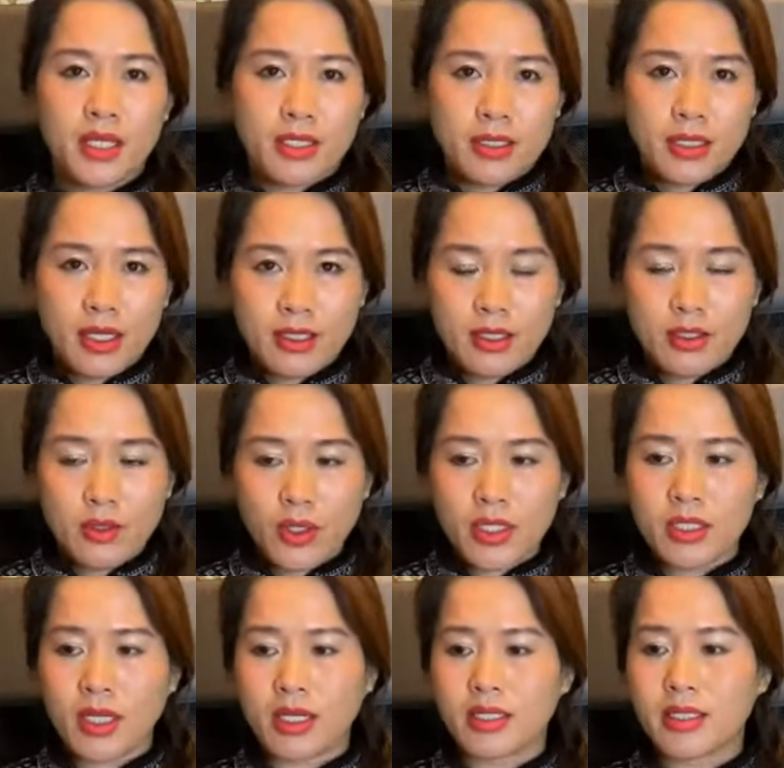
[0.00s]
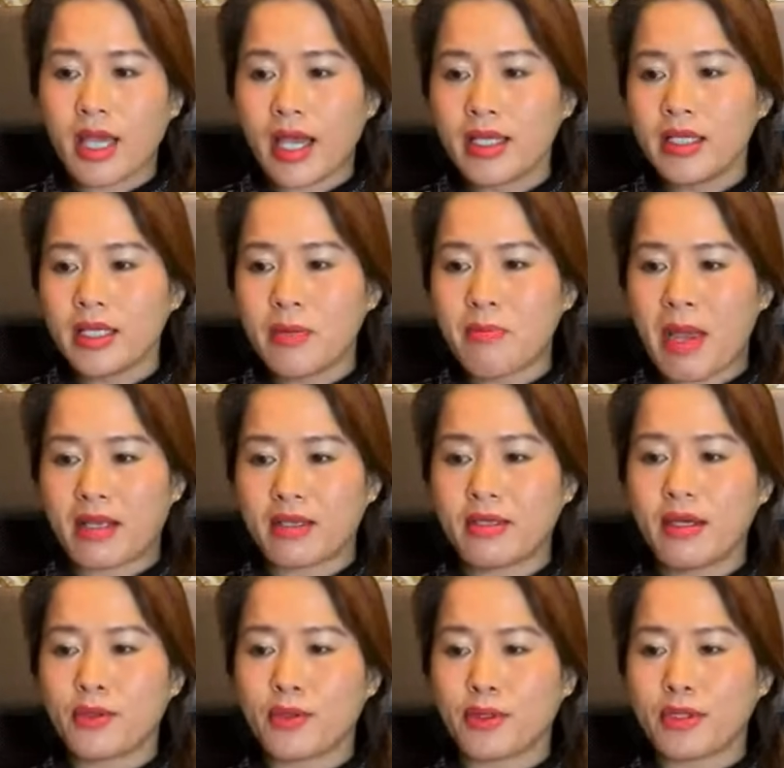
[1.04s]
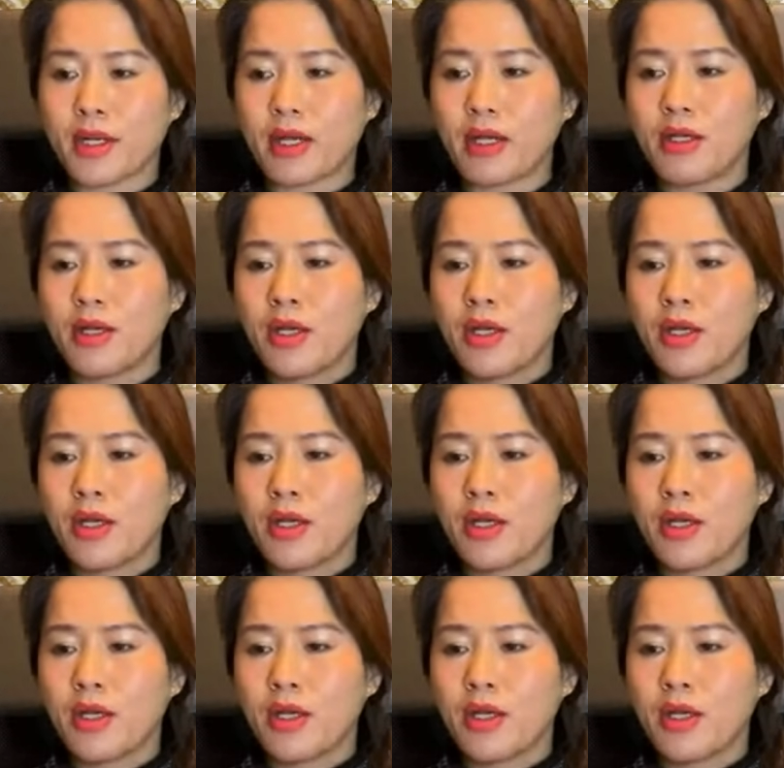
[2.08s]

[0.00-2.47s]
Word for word: ta chưa có nhận thấy cái bản chất của nó